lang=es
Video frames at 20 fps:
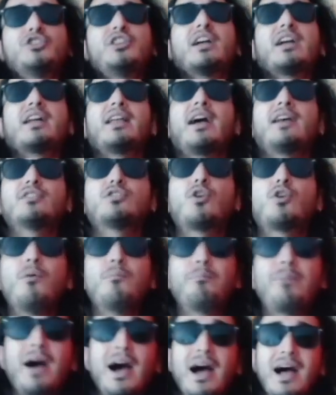No te creas,
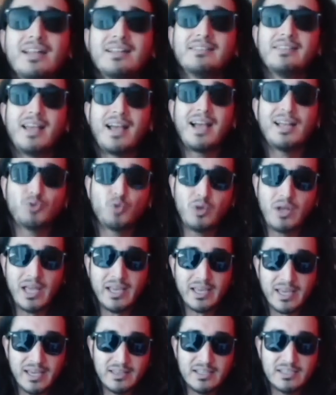compa. Deja tu
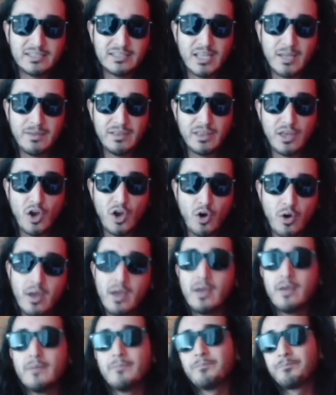like en este video.
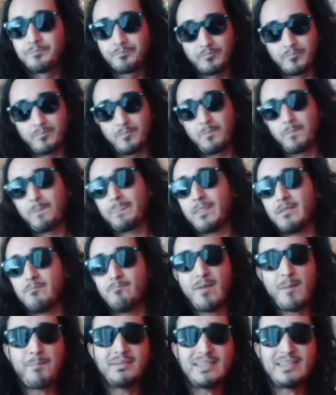
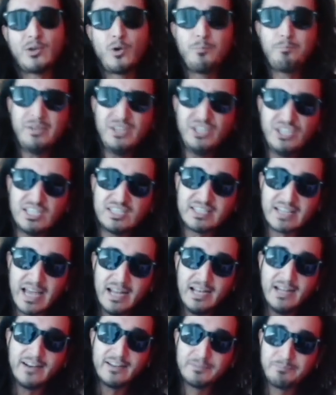Va a pasar un pinche
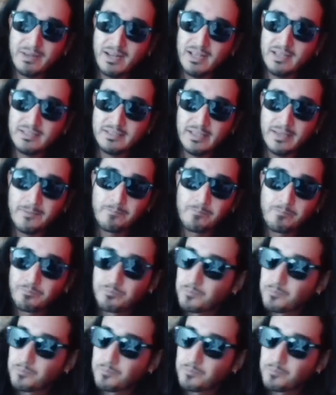tráiler, espérense.